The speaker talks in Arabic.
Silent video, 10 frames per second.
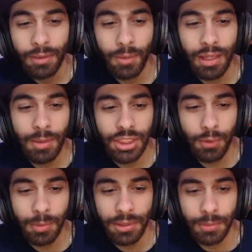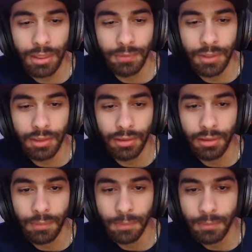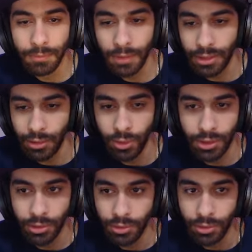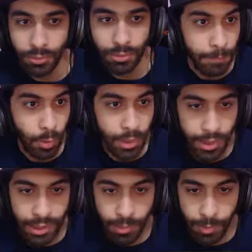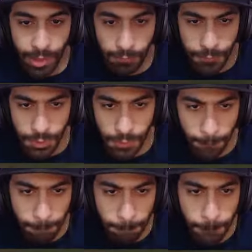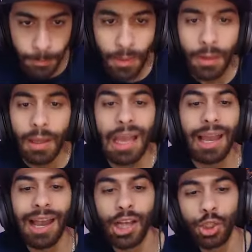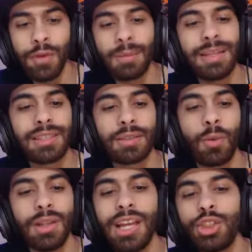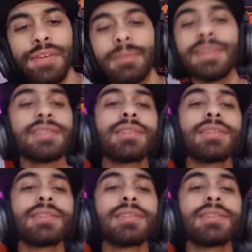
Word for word: والله ما اشوفه بيضرب فين قتلته قتلته قتلته بقول لك إيه، انا ما بخافش اشوفك بس والله اشوفك بس